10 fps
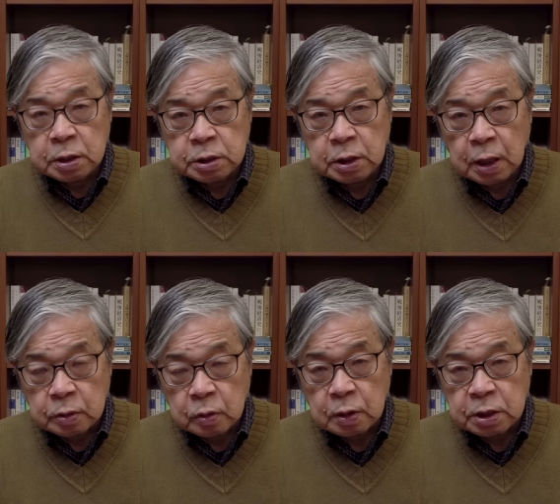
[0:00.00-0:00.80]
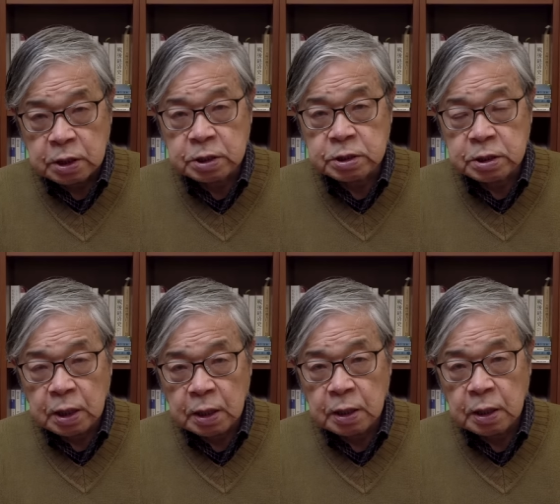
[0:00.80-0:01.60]
何かの聞き
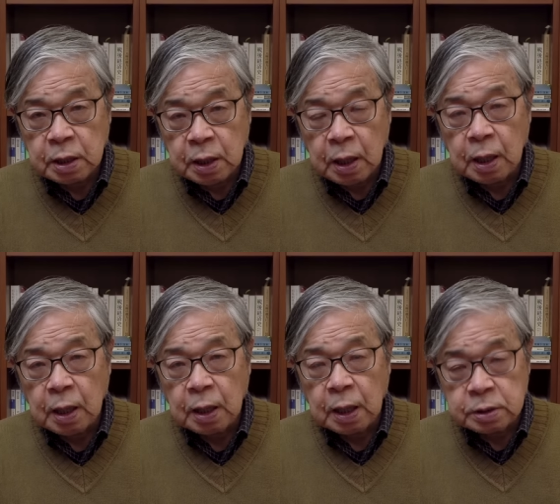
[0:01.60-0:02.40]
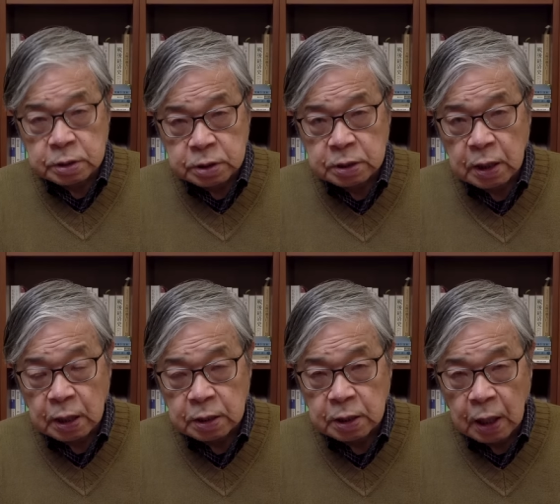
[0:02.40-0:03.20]
違いか勘
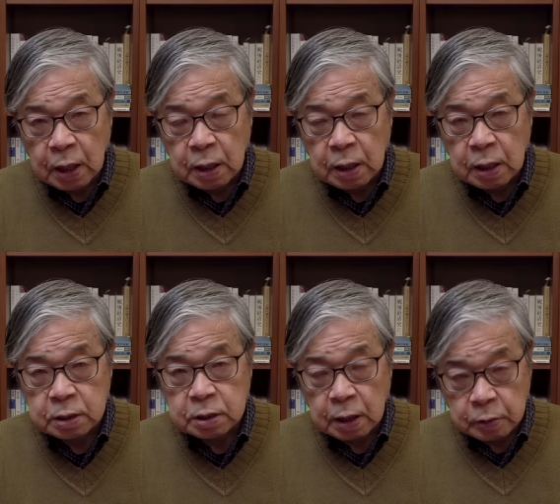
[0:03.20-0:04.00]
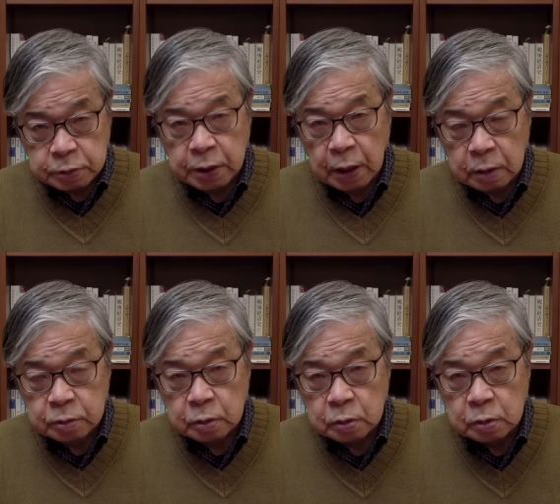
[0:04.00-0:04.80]
違いがあった可能性がある
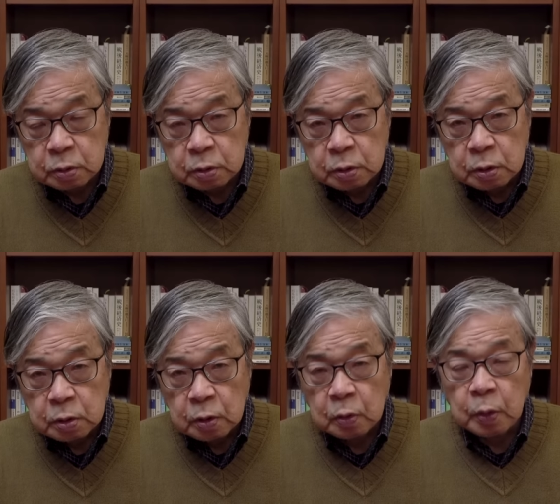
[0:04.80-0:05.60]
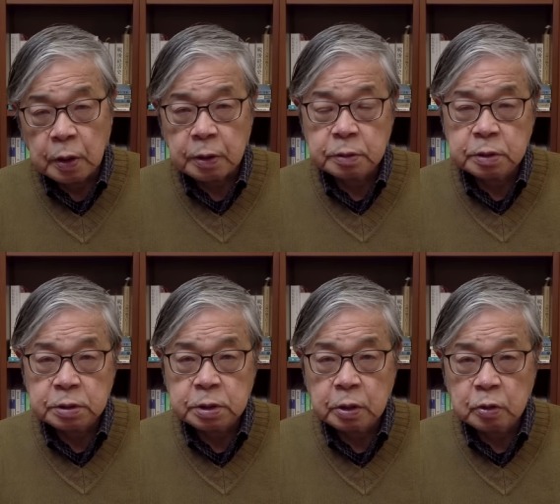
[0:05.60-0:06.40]
と思われるんで
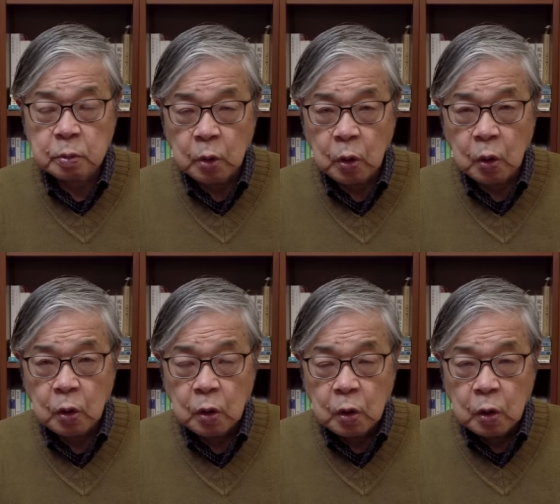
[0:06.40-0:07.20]
すけれども、